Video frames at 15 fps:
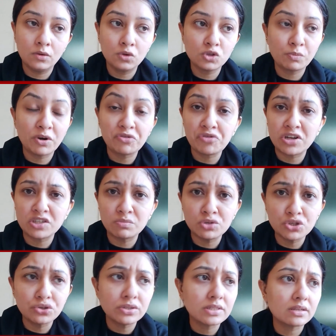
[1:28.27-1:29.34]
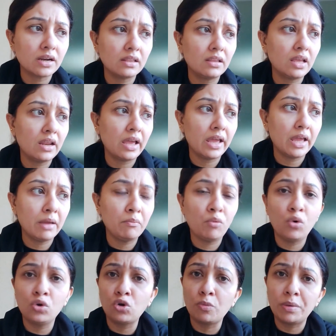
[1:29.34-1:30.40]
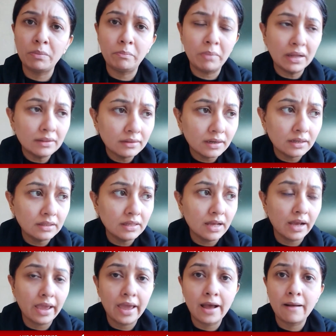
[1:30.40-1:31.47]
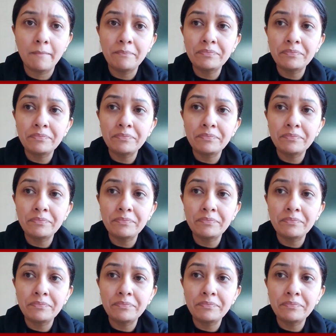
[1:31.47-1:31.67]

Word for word: उस पर ट्रांसमिशंस करते रहे बोल को फिर बंद कर दिया गया